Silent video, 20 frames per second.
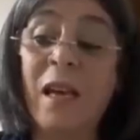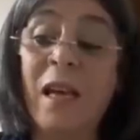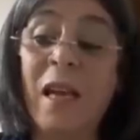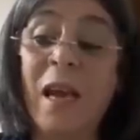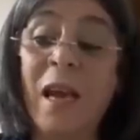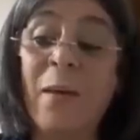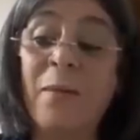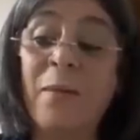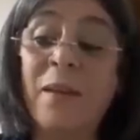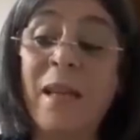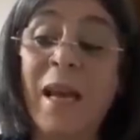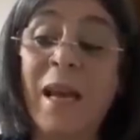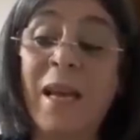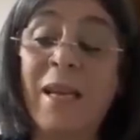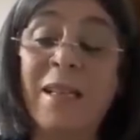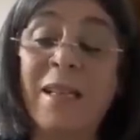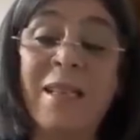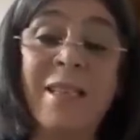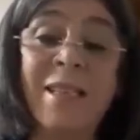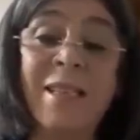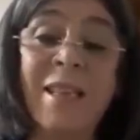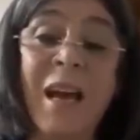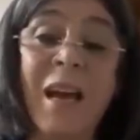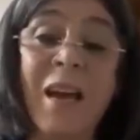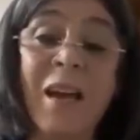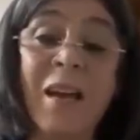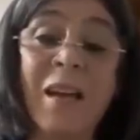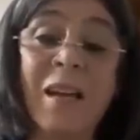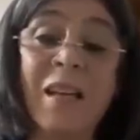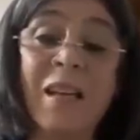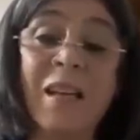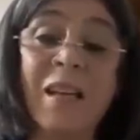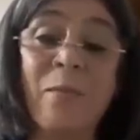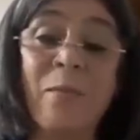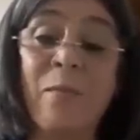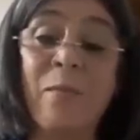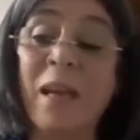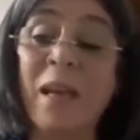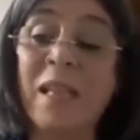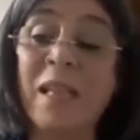الاب تاعي دسها
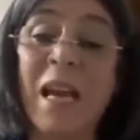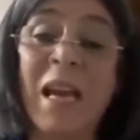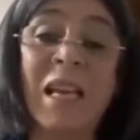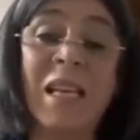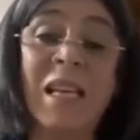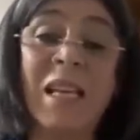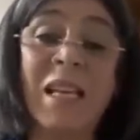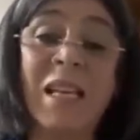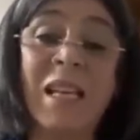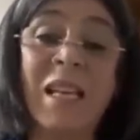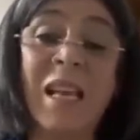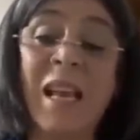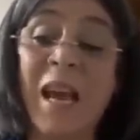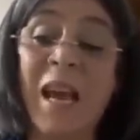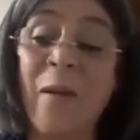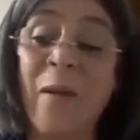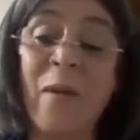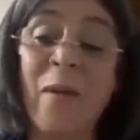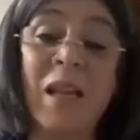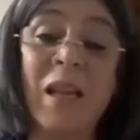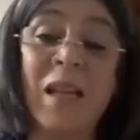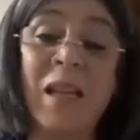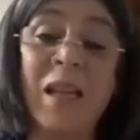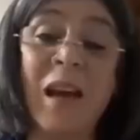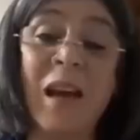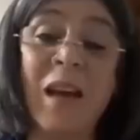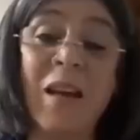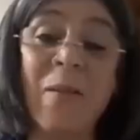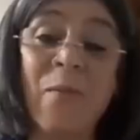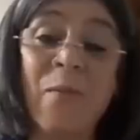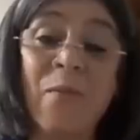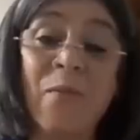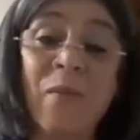بعد علي اللي دار عمليه